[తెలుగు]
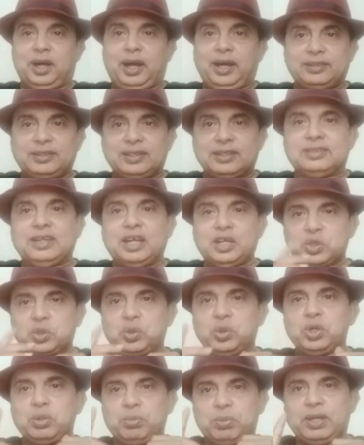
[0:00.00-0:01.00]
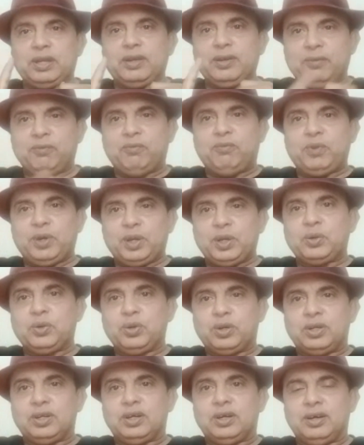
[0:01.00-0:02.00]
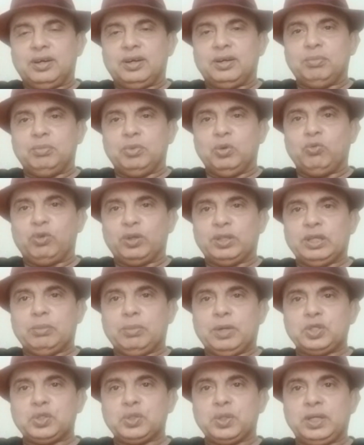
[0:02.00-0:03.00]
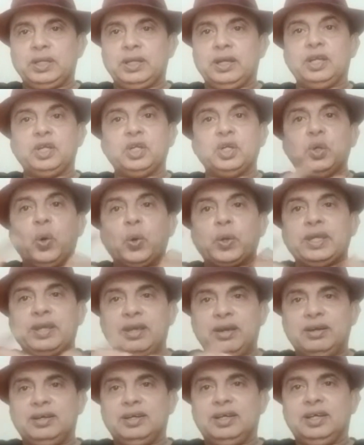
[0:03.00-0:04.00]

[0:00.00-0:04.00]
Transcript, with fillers: ఐ థింక్ దట్స్ గోయింగ్ టు బి వెరీ గుడ్ మూవ్ ఫర్ దేమ్ యాక్చువల్లీ అండ్ నోకియా